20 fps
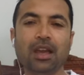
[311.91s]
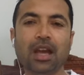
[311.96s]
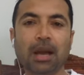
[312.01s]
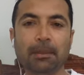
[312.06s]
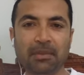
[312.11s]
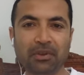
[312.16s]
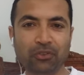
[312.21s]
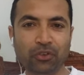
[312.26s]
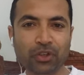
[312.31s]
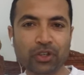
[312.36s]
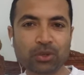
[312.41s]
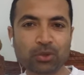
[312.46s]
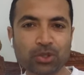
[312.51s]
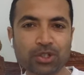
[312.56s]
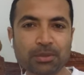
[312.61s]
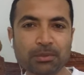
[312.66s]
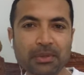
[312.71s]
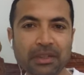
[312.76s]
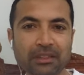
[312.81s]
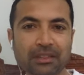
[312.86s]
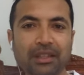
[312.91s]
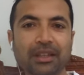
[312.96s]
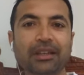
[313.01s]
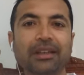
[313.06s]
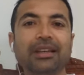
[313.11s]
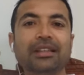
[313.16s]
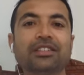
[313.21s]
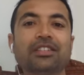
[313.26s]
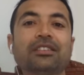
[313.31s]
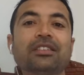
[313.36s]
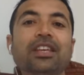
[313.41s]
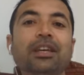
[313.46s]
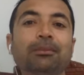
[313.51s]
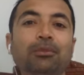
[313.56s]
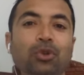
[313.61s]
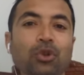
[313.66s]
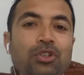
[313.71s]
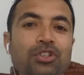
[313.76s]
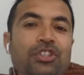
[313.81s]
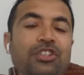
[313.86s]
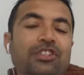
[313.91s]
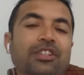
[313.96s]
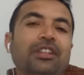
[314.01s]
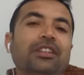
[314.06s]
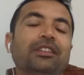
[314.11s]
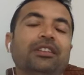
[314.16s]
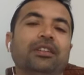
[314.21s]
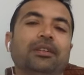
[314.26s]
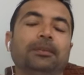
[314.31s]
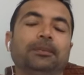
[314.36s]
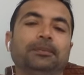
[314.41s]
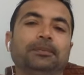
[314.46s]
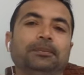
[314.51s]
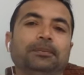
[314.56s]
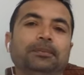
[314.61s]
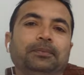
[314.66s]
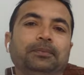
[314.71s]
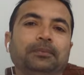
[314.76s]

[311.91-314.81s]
हमें वही कुछ मिलता है जिसकी हम कोशिश करते हैं